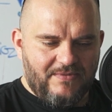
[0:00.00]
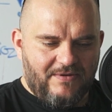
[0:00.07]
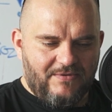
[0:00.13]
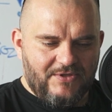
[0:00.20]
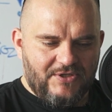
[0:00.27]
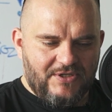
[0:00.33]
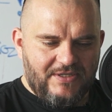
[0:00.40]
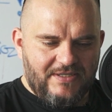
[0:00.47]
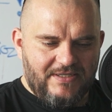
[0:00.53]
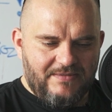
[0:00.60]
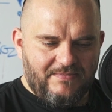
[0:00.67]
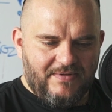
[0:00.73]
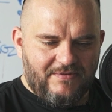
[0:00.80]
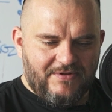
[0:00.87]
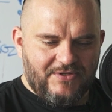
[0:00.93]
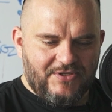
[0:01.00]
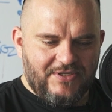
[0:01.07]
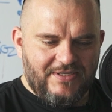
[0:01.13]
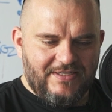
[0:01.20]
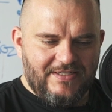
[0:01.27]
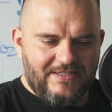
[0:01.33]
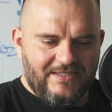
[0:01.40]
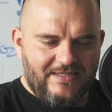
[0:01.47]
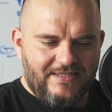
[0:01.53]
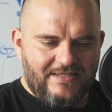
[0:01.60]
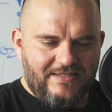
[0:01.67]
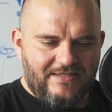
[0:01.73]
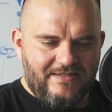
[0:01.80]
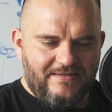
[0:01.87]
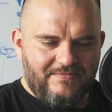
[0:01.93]
Małoszyń, Małoszyński.
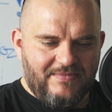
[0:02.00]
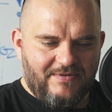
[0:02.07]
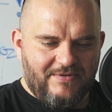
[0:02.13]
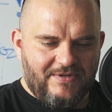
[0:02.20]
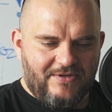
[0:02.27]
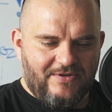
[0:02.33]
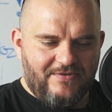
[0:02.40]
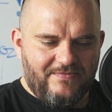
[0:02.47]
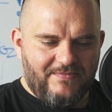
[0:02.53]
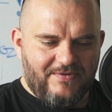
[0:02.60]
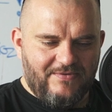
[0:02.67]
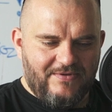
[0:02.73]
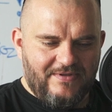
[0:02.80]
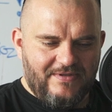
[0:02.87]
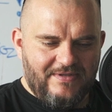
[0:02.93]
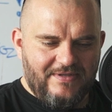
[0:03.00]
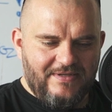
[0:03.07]
Małoszyński. Małacho, Ale ostatnio